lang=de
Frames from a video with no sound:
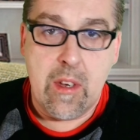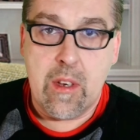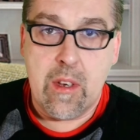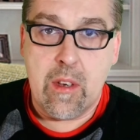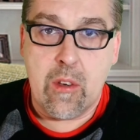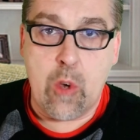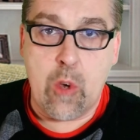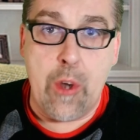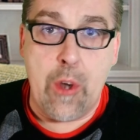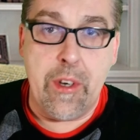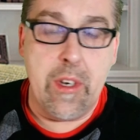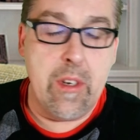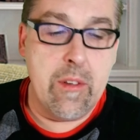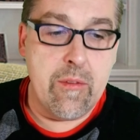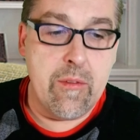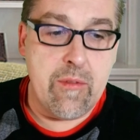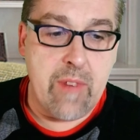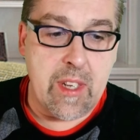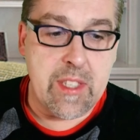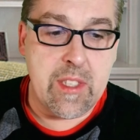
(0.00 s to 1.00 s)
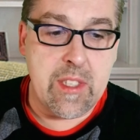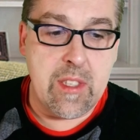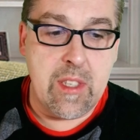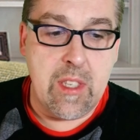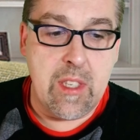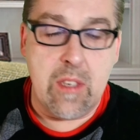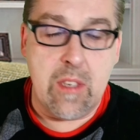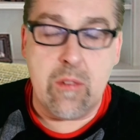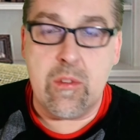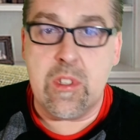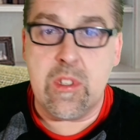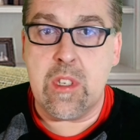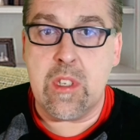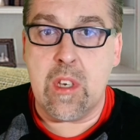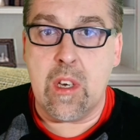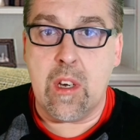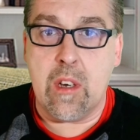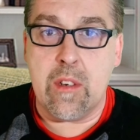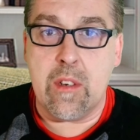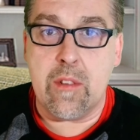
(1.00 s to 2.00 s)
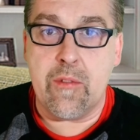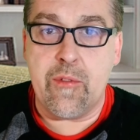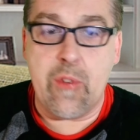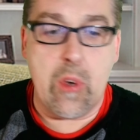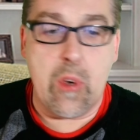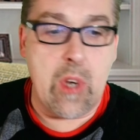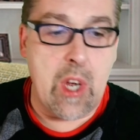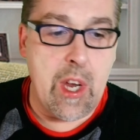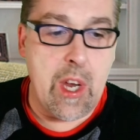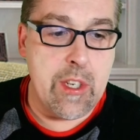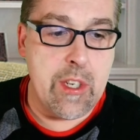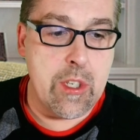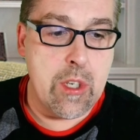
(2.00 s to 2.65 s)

können, was hier uns hier für ein